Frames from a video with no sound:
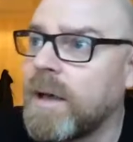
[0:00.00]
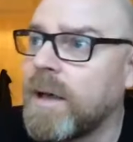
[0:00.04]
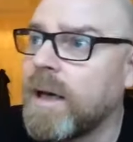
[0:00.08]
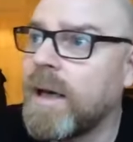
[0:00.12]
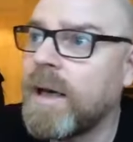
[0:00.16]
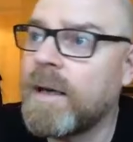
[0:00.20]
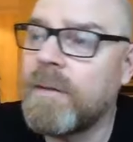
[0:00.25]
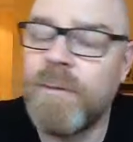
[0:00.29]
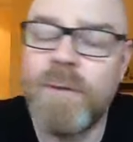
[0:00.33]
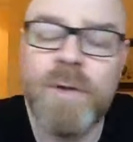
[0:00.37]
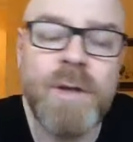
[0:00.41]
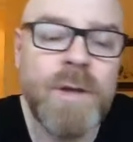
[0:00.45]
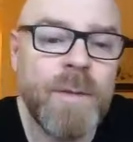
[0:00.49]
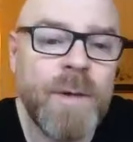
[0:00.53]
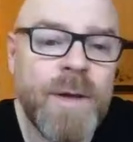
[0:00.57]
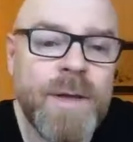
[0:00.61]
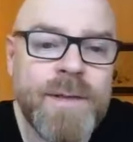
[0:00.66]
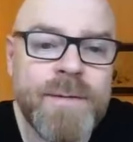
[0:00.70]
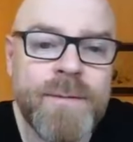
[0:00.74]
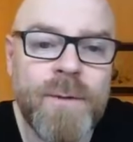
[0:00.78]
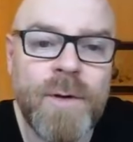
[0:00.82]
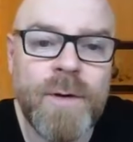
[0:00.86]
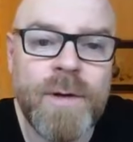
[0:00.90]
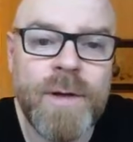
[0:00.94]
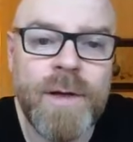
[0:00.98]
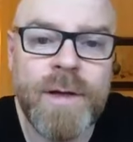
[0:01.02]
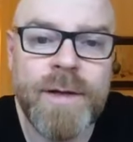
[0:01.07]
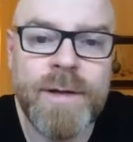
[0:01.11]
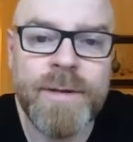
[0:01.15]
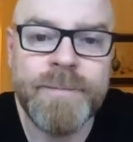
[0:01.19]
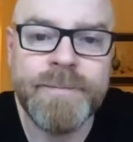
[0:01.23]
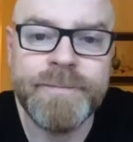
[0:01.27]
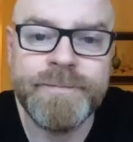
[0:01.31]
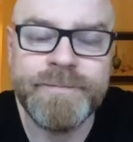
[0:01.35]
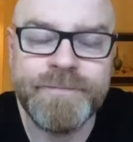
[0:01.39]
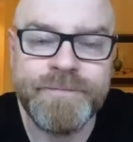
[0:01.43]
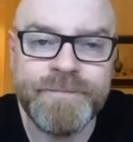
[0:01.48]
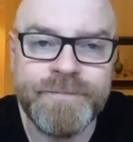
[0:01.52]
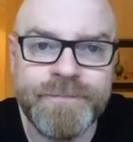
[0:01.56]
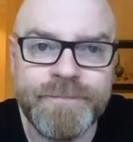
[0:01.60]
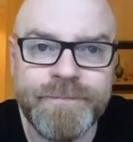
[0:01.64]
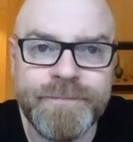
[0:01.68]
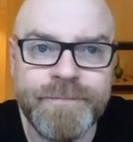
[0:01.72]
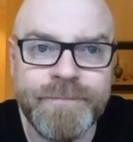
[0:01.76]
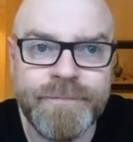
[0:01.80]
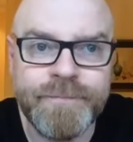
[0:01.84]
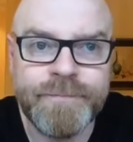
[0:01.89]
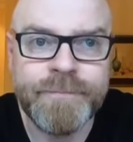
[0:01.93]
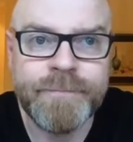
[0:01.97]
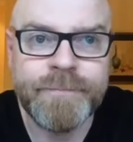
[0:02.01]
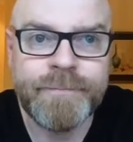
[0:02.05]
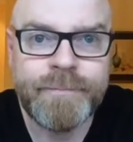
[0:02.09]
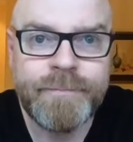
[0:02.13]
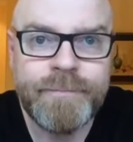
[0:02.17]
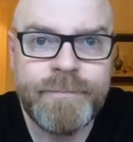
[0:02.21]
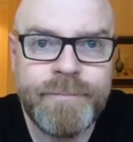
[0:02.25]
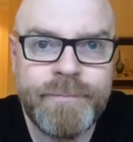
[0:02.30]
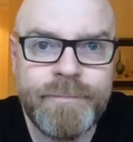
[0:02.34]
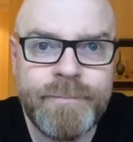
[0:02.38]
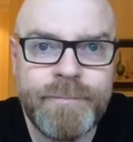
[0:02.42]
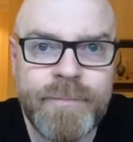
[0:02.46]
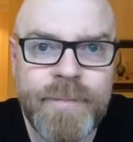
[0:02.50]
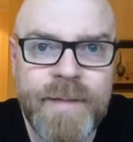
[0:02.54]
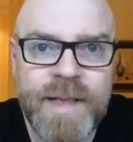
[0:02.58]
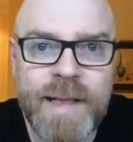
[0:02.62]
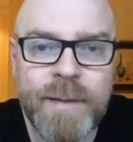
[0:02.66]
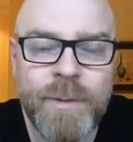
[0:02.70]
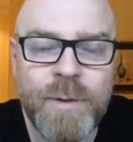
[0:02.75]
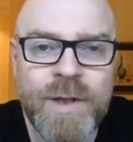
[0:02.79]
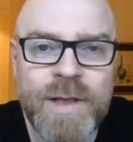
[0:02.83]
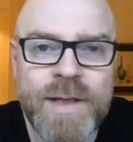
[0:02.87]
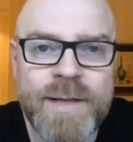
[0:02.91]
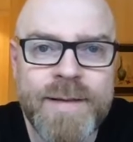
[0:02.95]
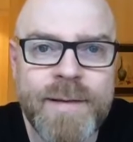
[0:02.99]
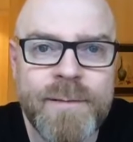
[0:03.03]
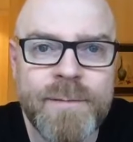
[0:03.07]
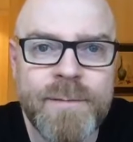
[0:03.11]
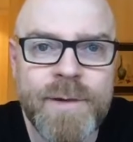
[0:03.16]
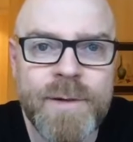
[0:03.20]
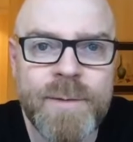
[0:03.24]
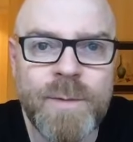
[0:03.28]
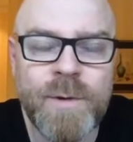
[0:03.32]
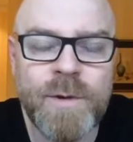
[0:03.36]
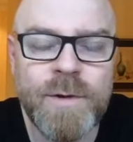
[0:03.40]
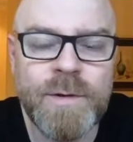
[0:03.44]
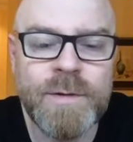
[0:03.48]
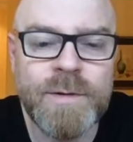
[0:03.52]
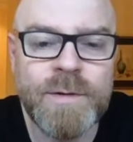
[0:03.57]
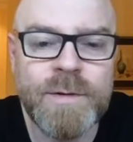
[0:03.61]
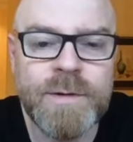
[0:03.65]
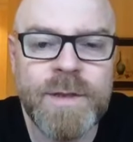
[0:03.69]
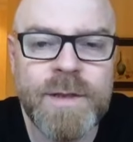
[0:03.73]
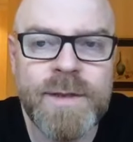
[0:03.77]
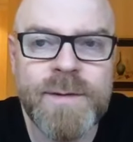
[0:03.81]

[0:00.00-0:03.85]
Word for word: ein wunderbares Wochenende. Ich habe euch gestern versprochen,